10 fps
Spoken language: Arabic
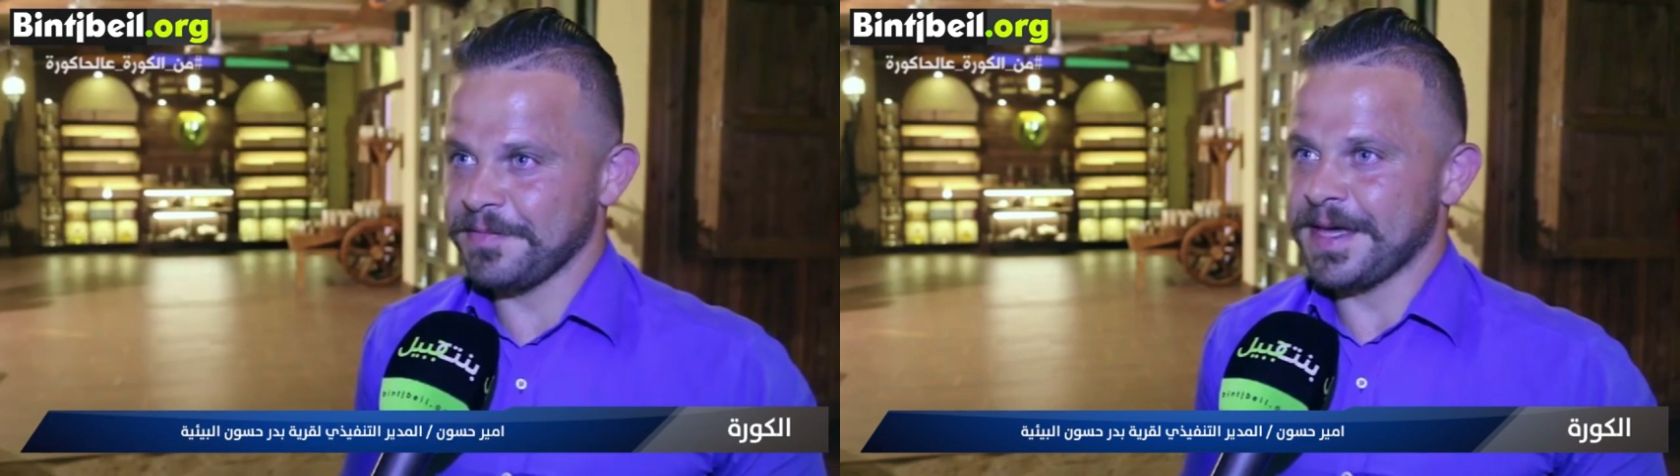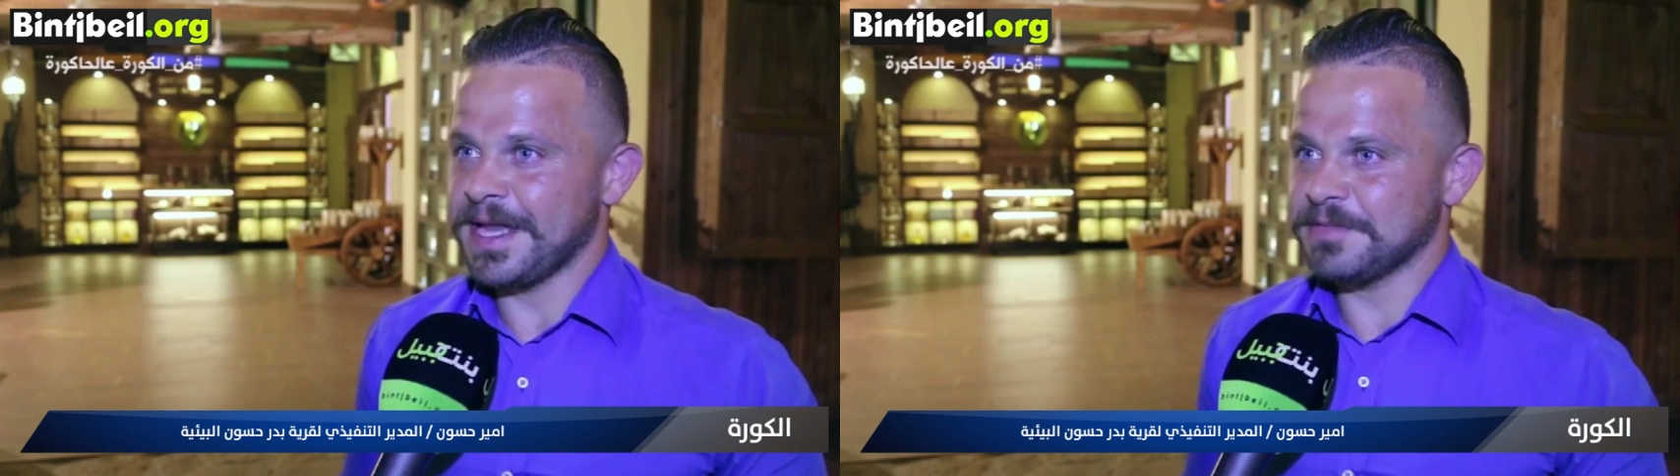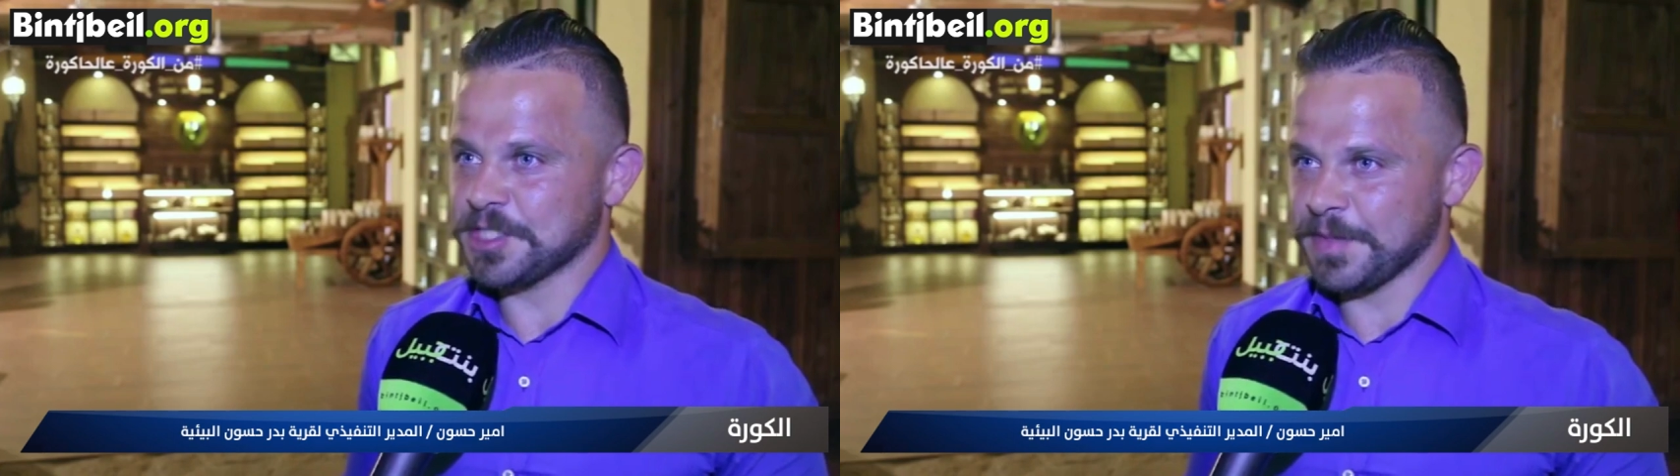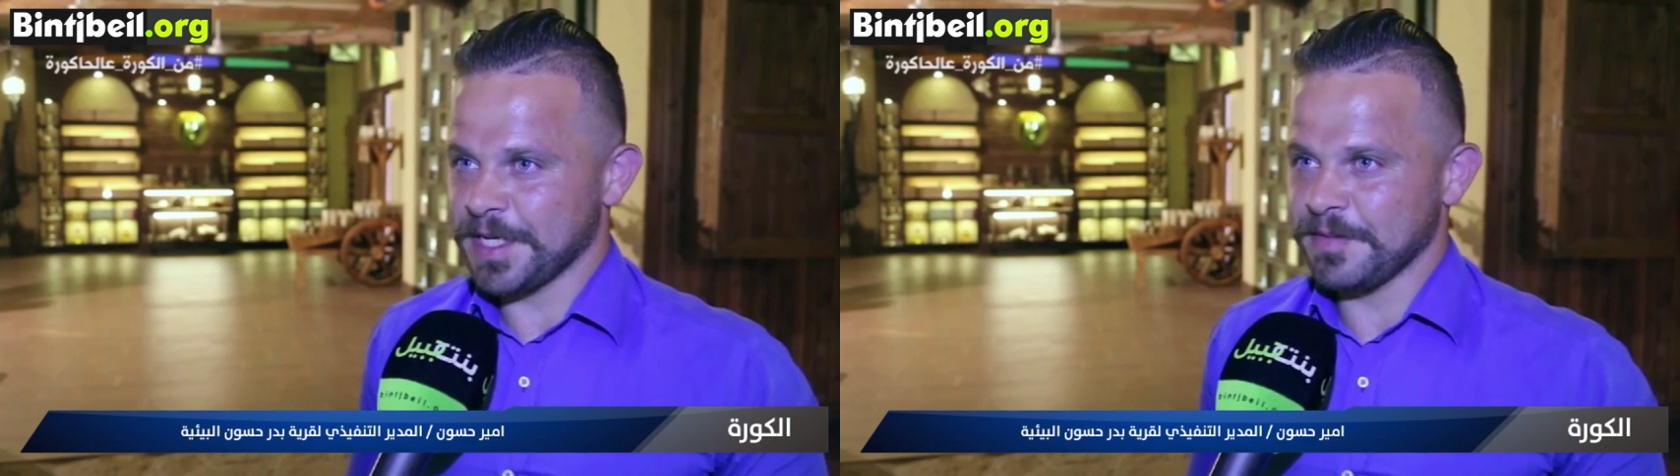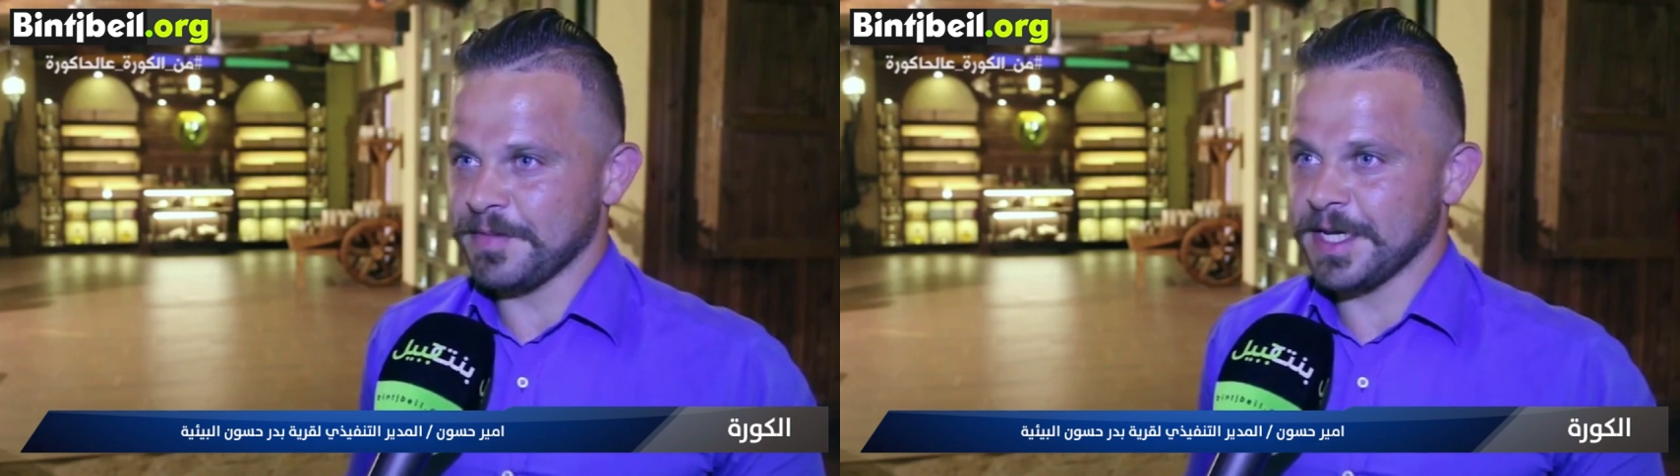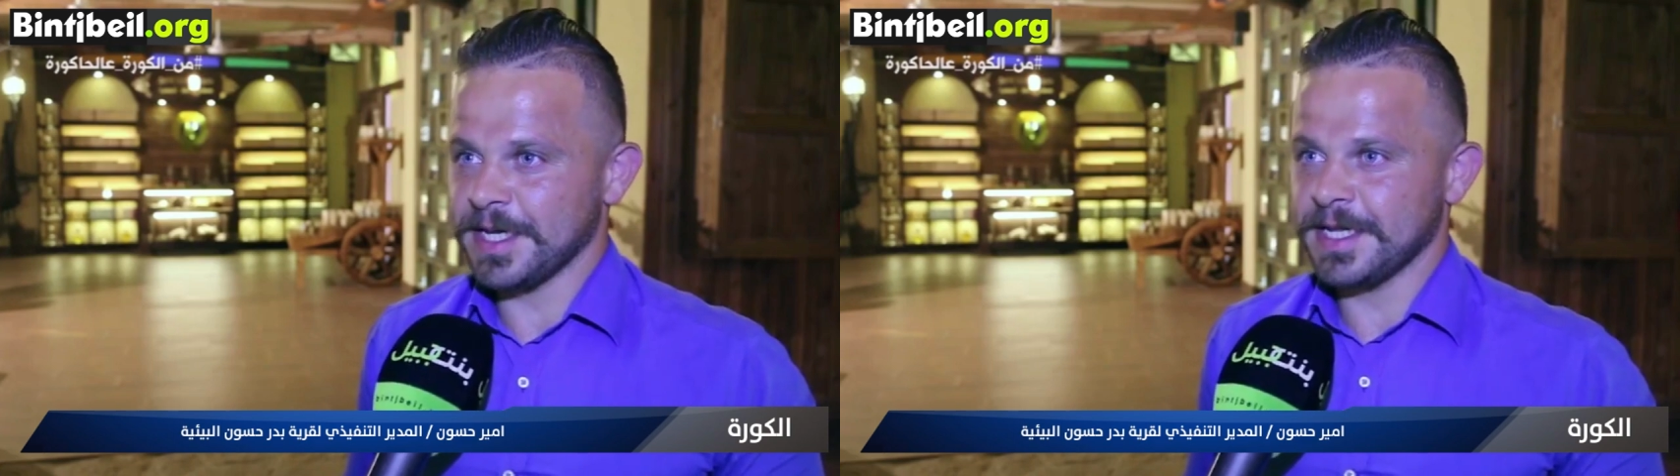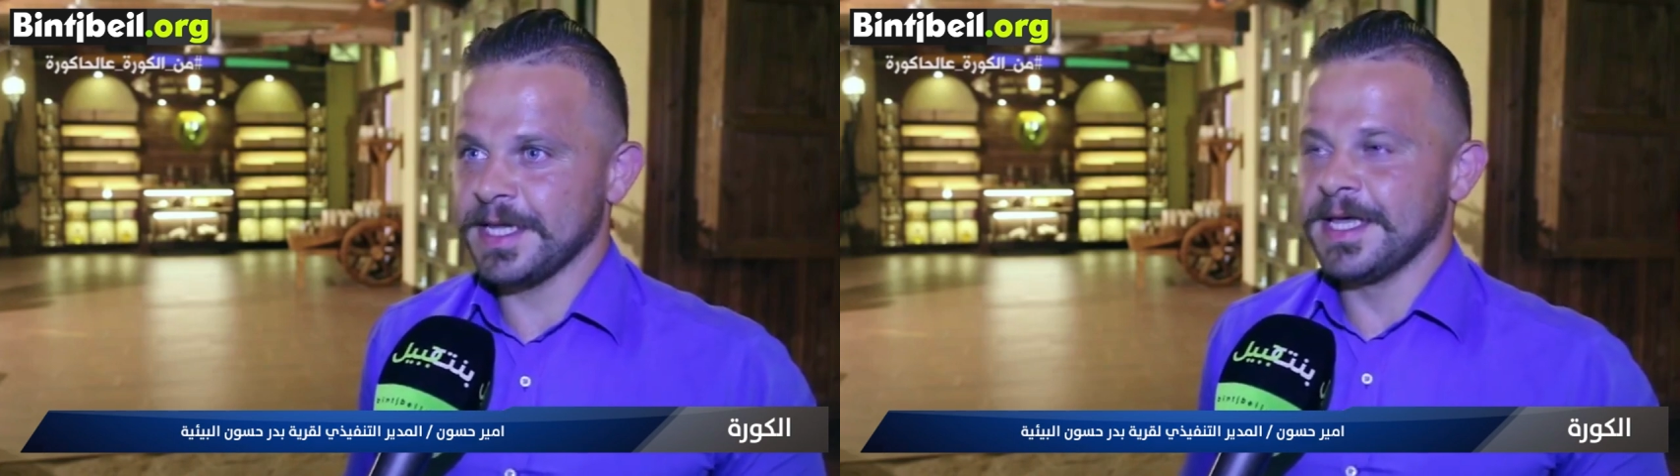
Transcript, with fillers: بقلب شمال لبنان